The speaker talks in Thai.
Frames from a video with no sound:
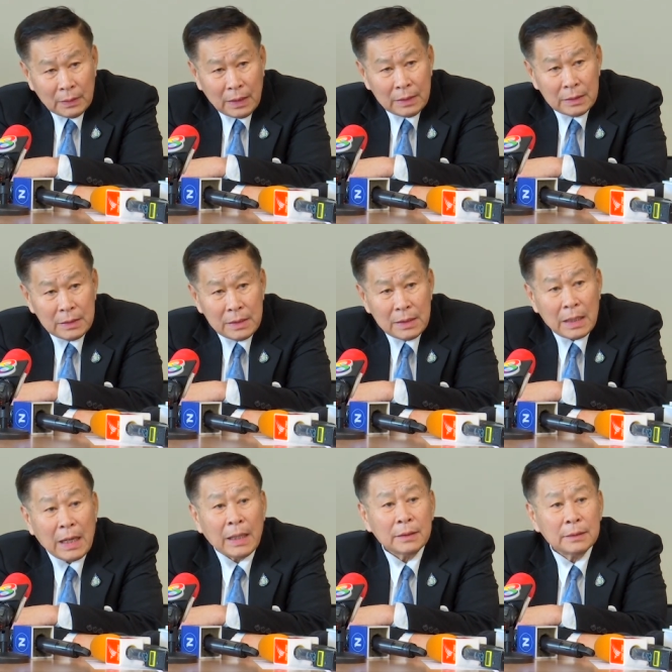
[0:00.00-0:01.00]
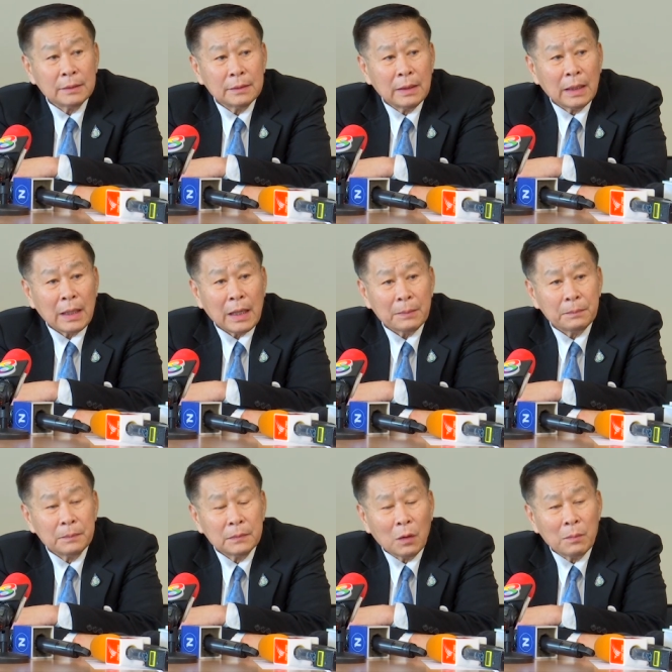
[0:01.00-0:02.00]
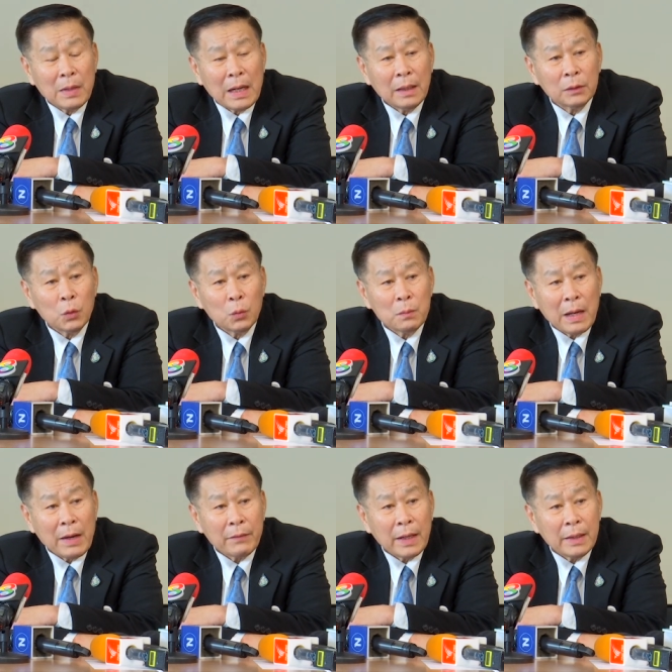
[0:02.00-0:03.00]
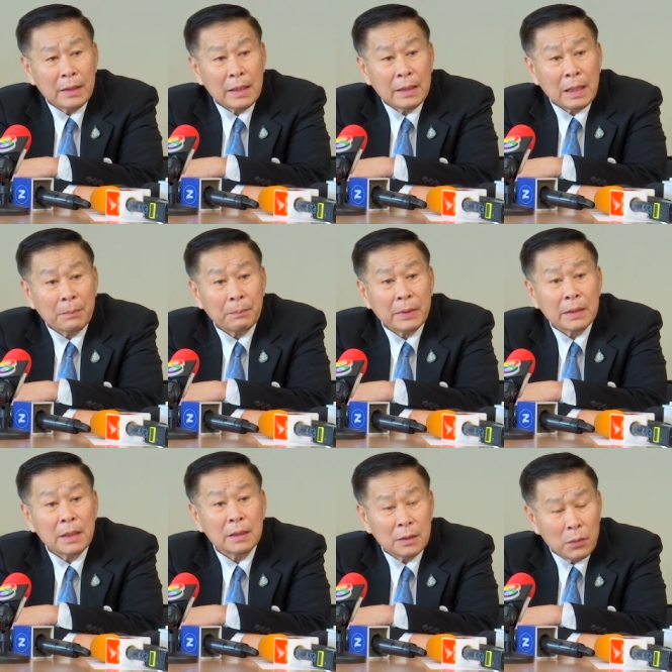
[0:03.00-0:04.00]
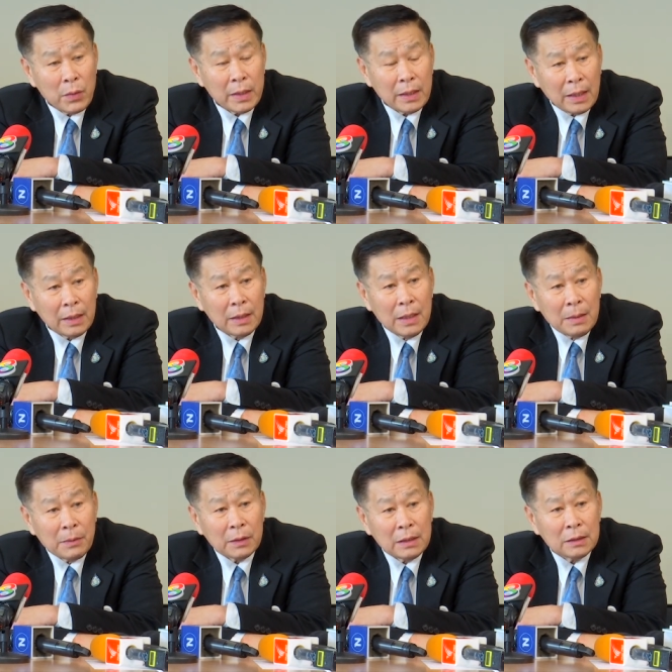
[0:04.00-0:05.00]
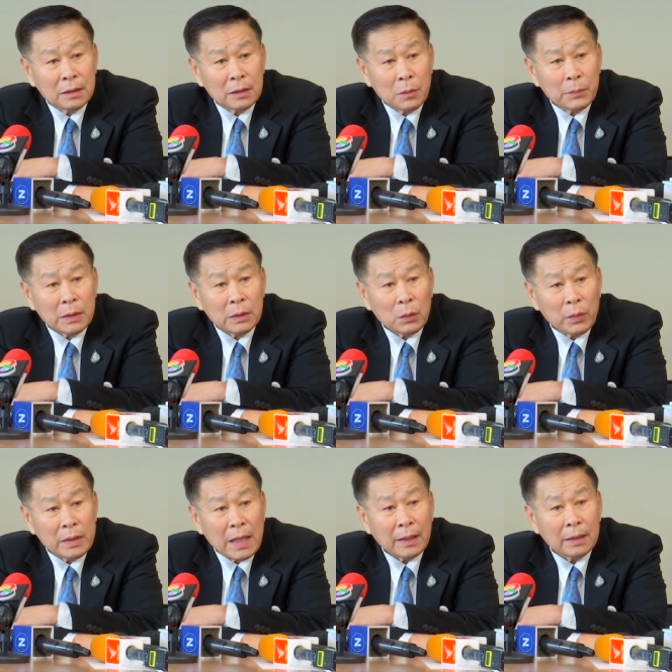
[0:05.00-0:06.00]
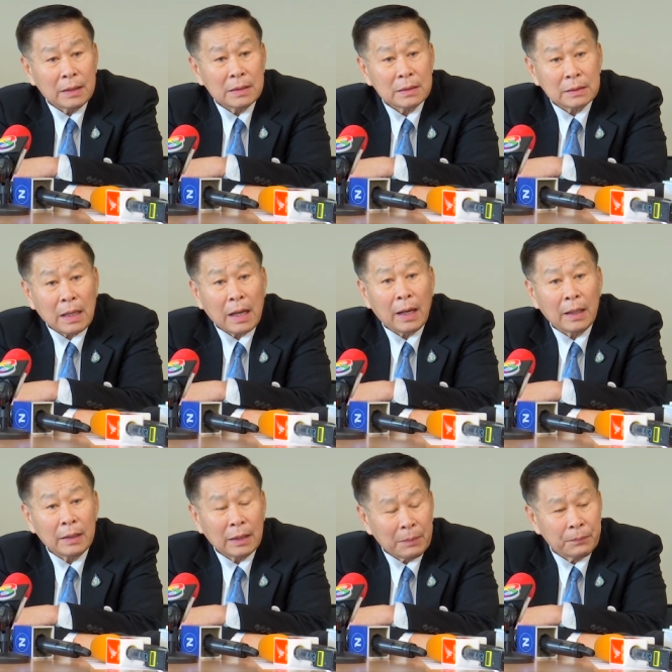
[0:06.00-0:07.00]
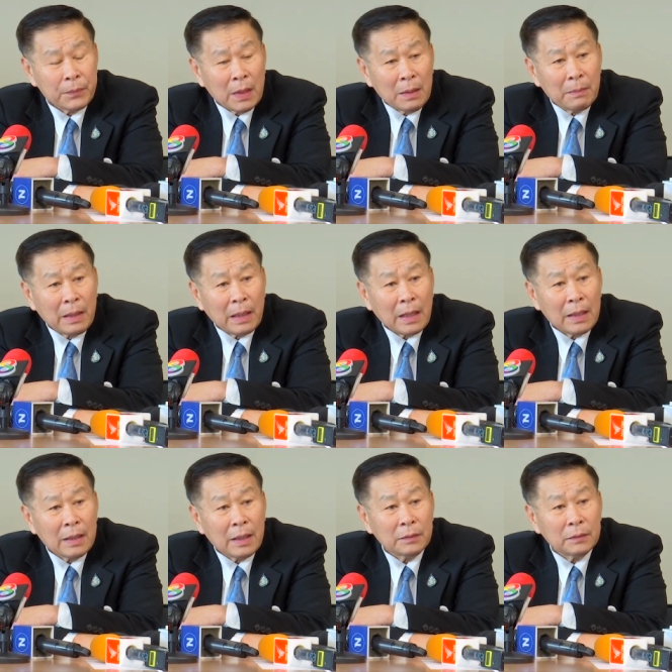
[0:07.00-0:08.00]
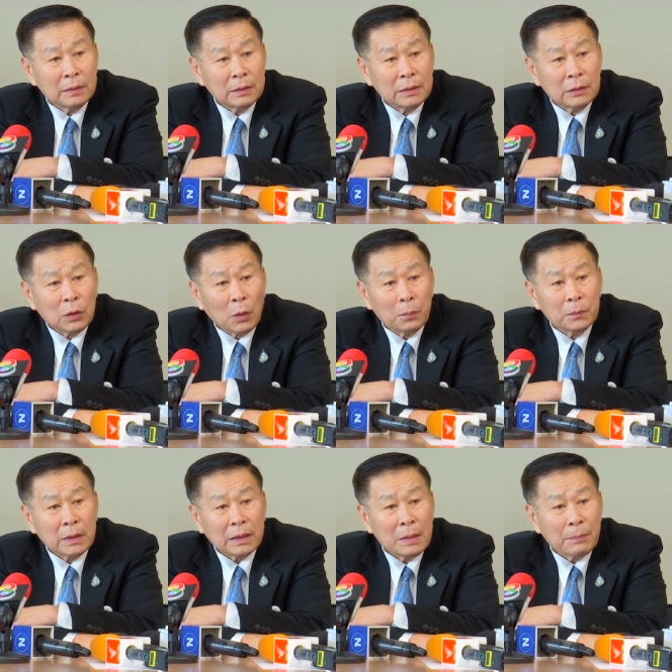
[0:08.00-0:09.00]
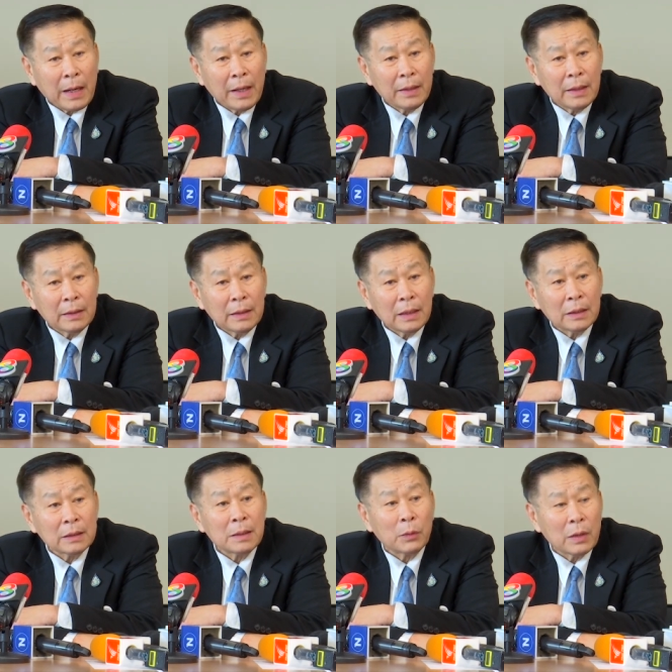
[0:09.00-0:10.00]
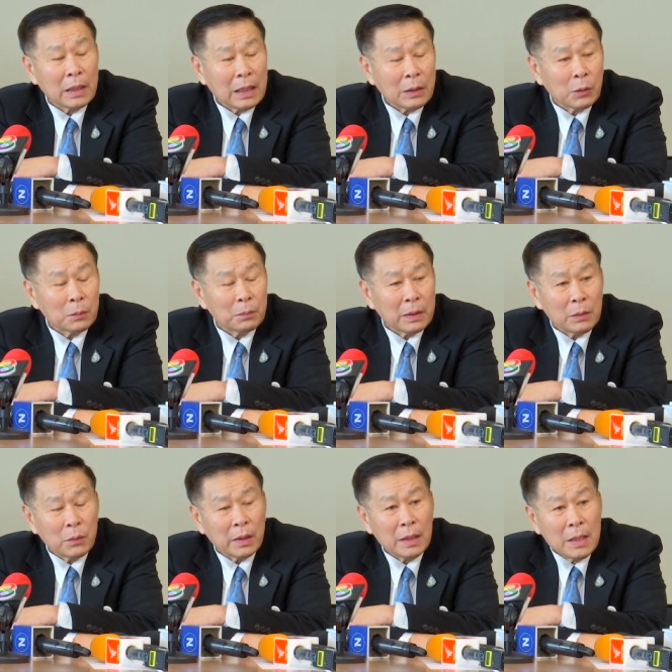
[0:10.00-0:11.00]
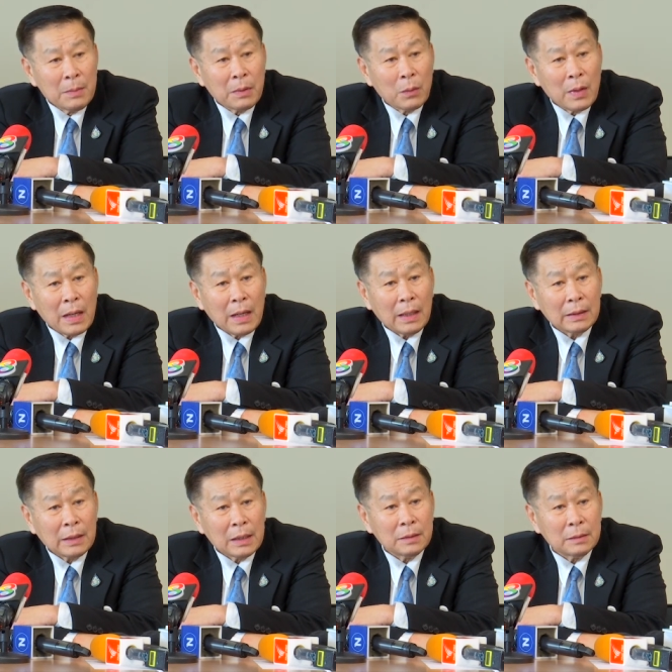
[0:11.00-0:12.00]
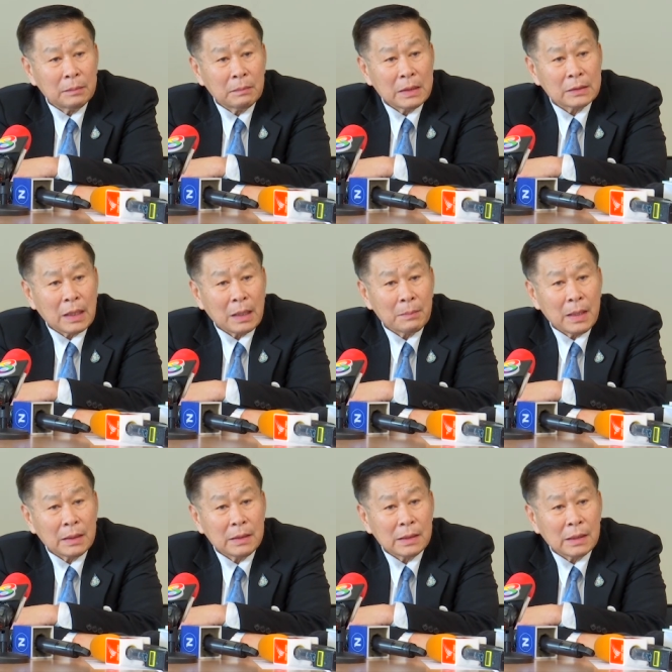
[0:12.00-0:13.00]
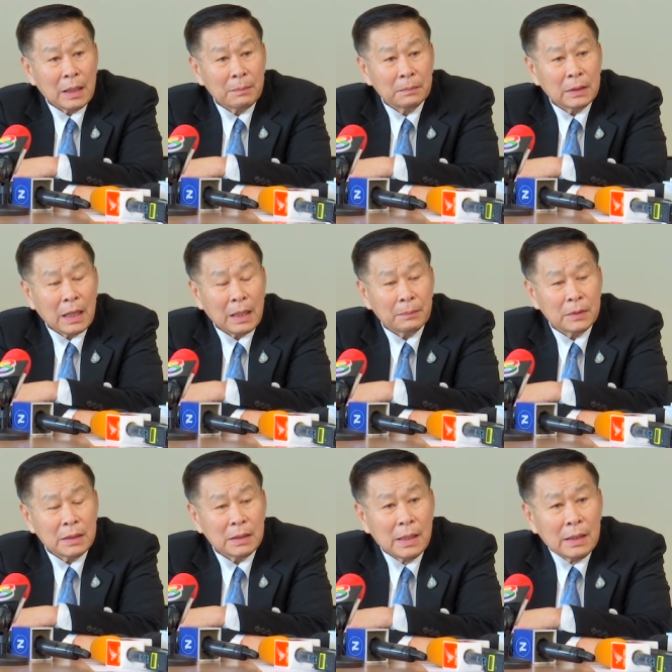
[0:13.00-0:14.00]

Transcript: ท่านอธิการนะครับของมาทุกมหาวิทยาลัยได้นำไปคิดซะด้วยนะเพราะท่านจะต้องเป็นตัวอย่างกับนักศึกษานะครับไม่งั้นแล้วจบจากนี้ไปนะ ท่านก็จะหมดอนาคตไปด้วย เพราะว่าท่านไม่สามารถที่จะทำตามที่